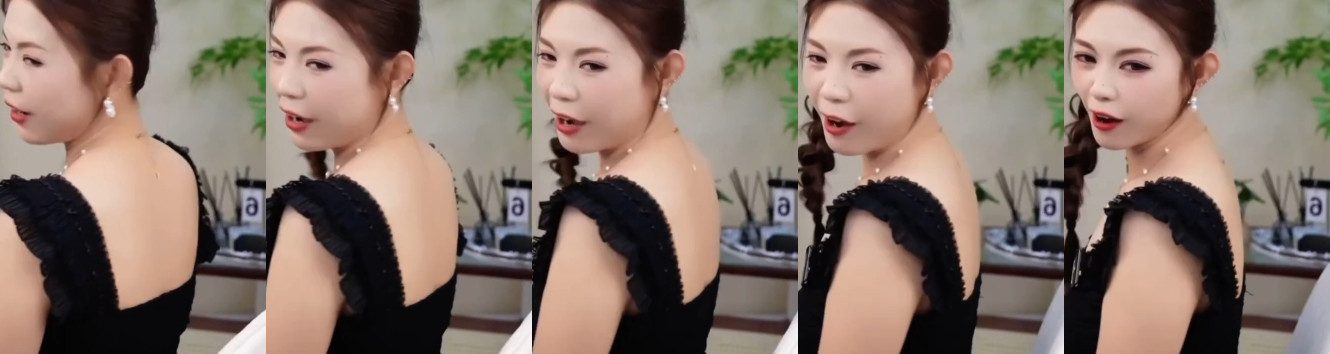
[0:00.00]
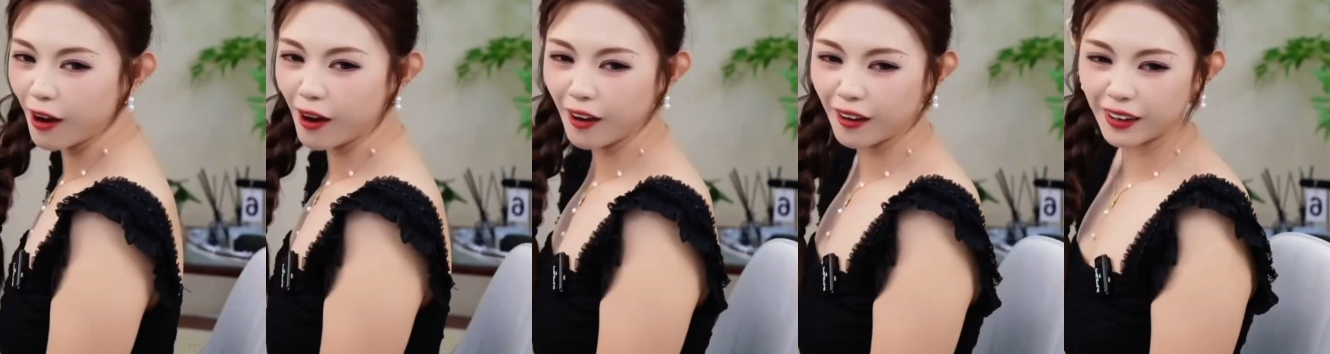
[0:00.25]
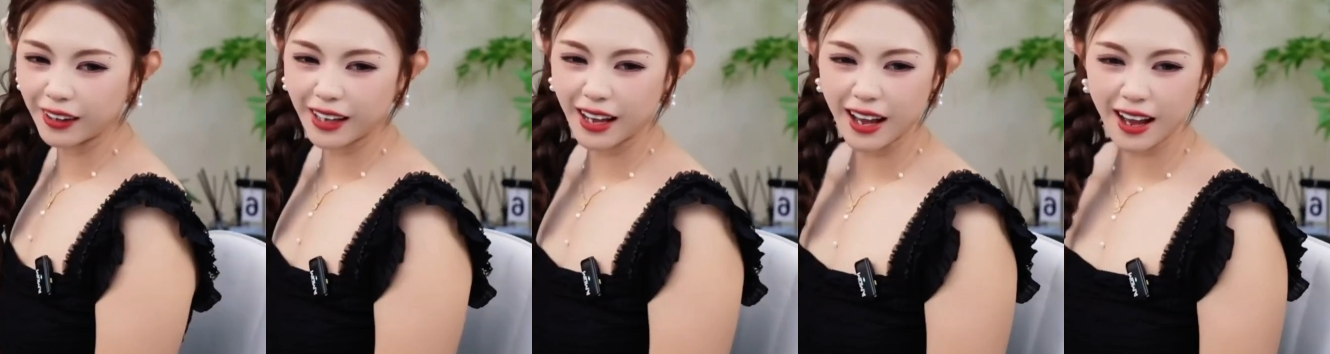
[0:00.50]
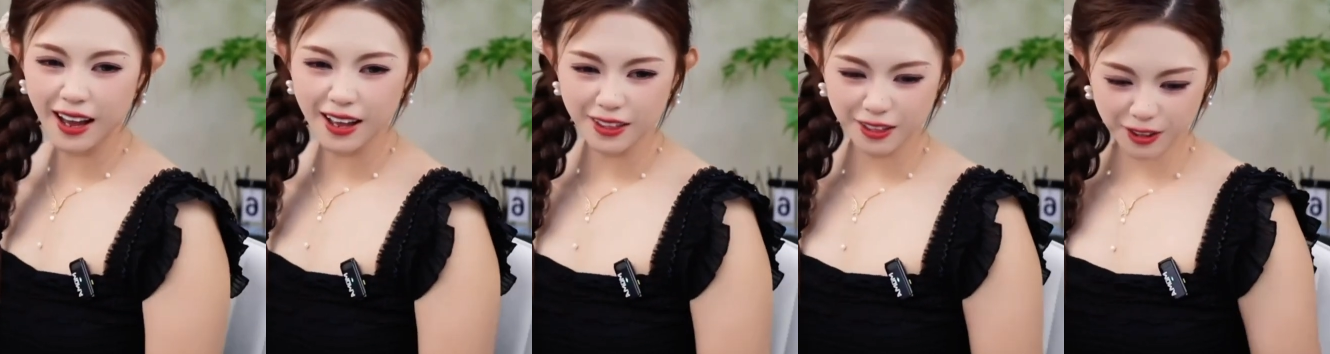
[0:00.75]
好好
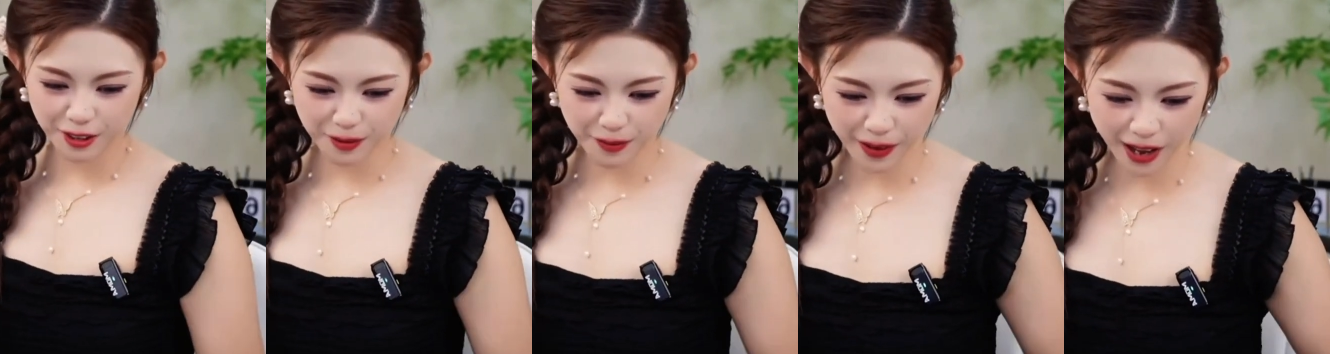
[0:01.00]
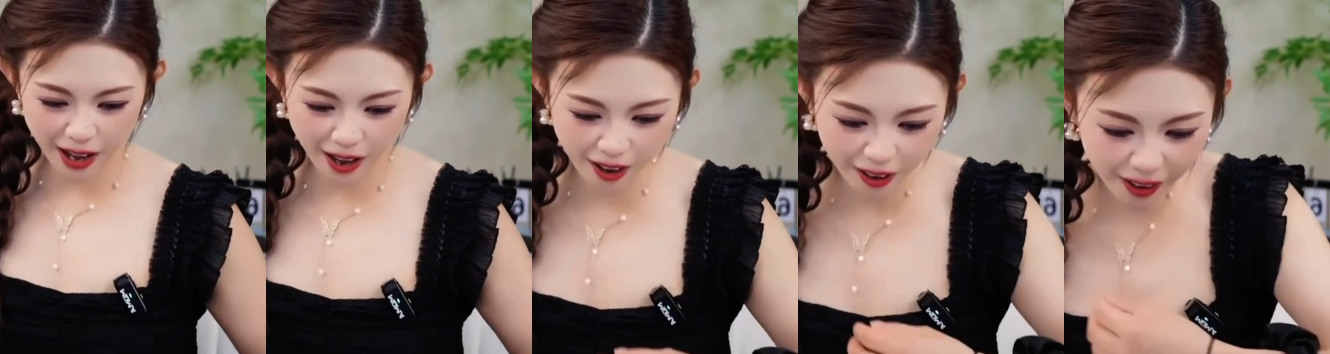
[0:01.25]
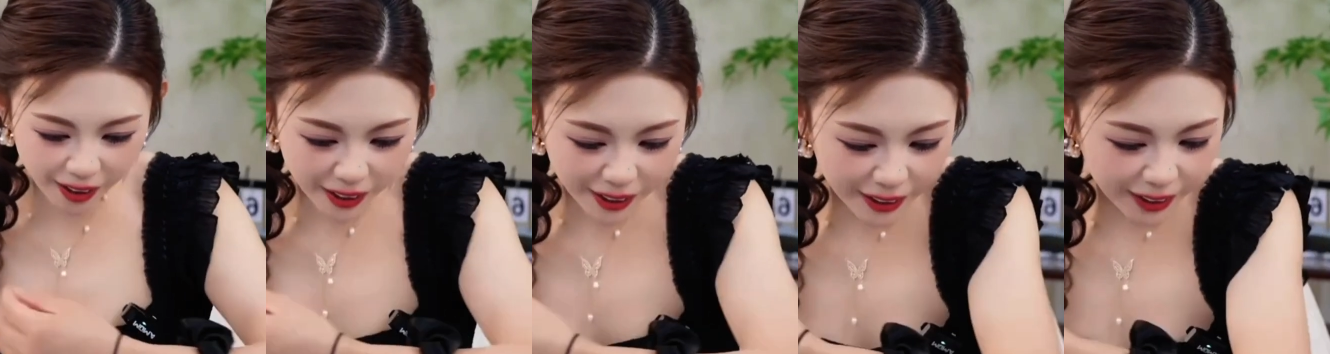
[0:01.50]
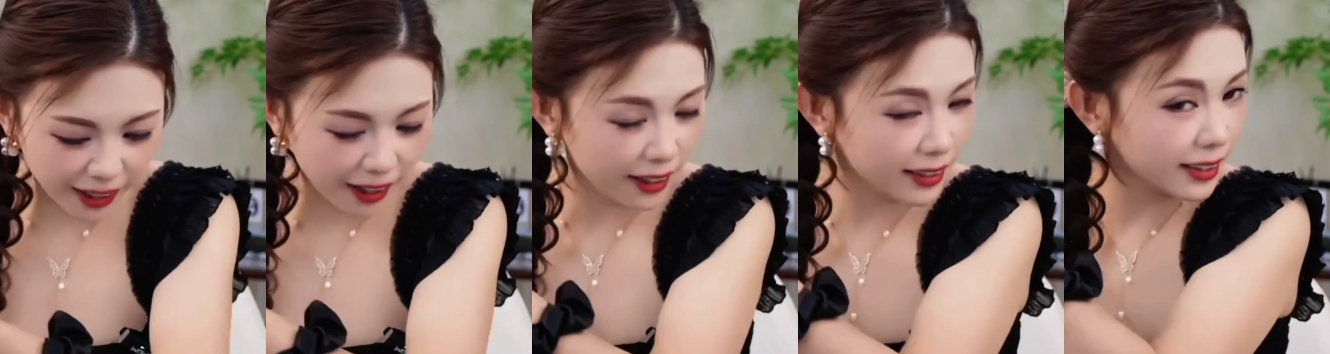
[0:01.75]
看，对吧？
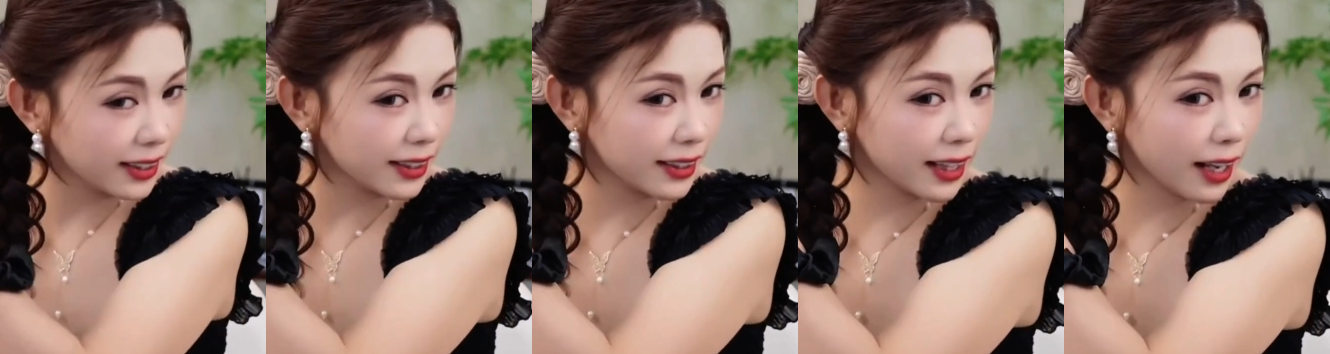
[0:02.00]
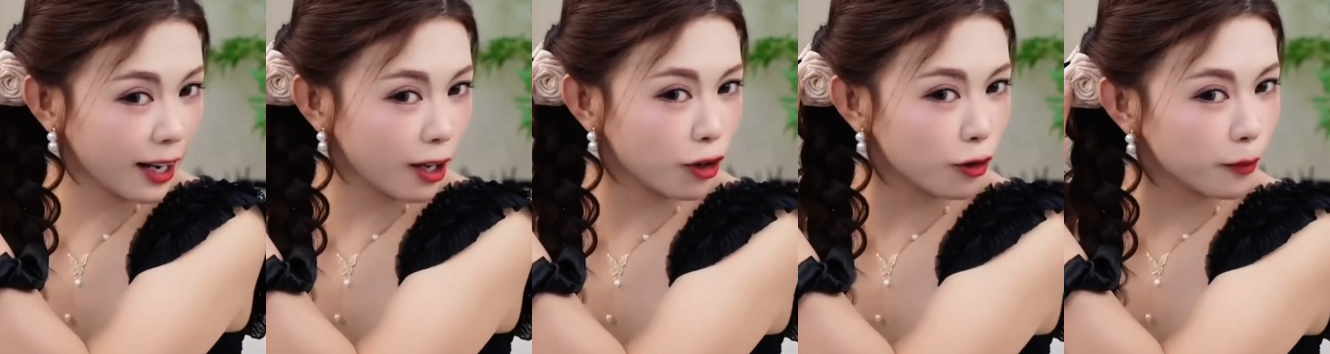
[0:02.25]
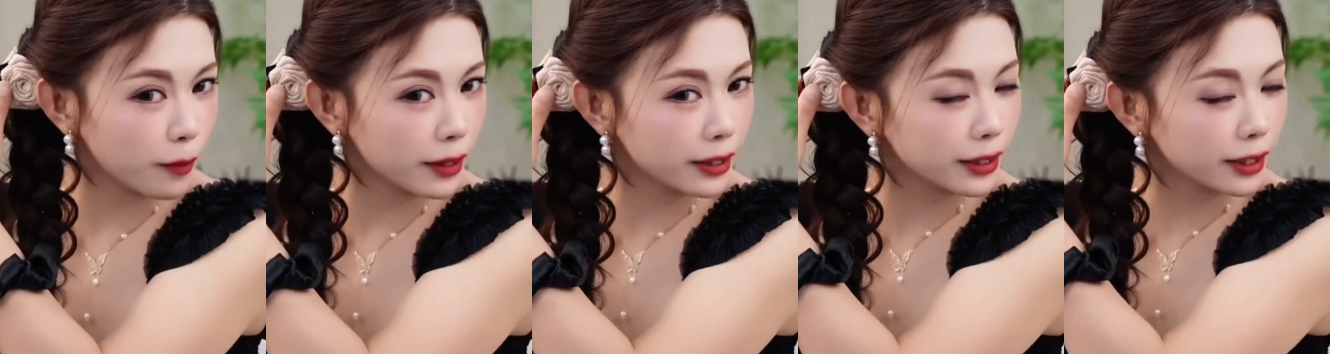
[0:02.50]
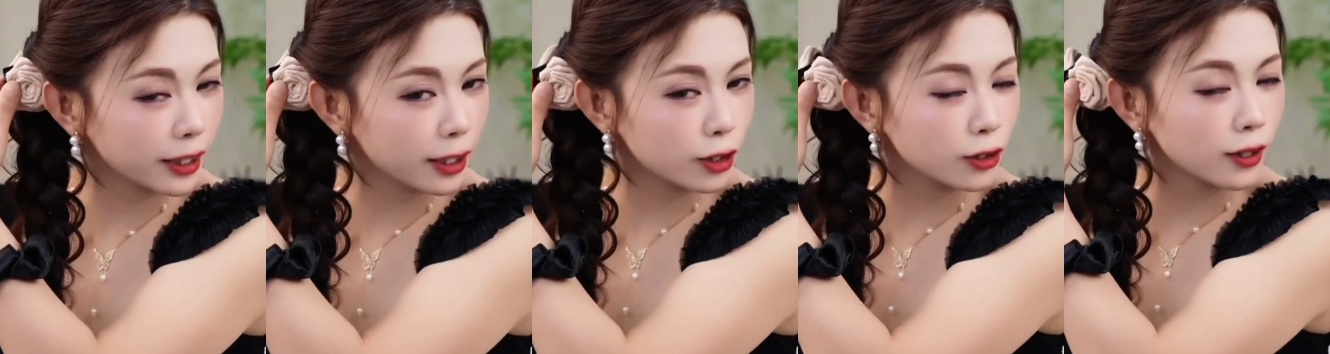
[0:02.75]
然后接下来我们
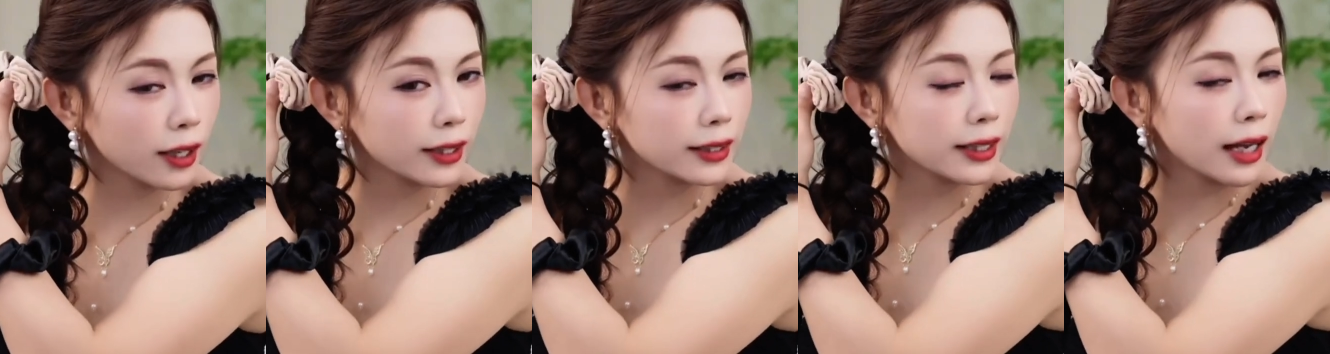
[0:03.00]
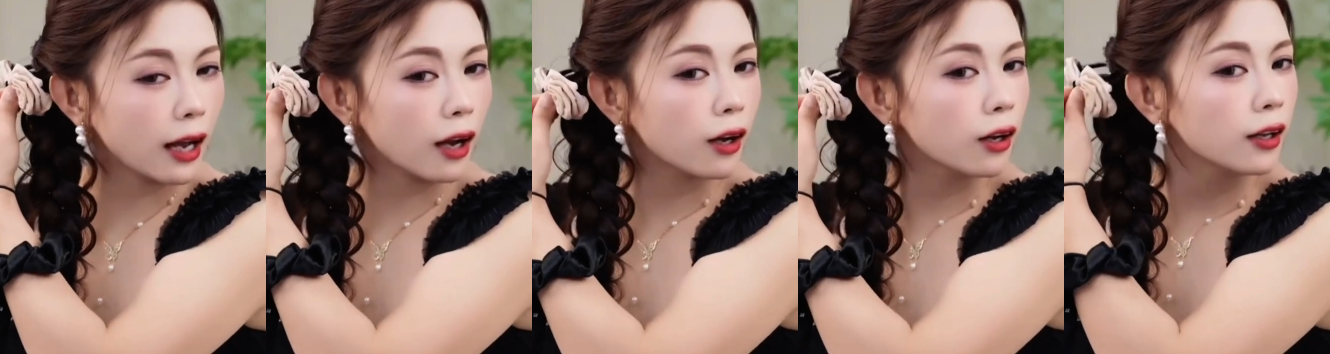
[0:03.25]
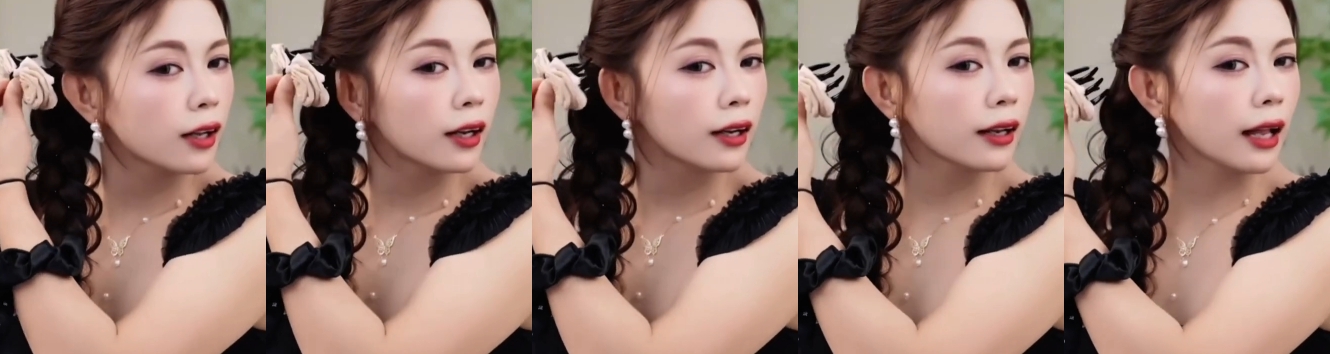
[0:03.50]
这个抓夹。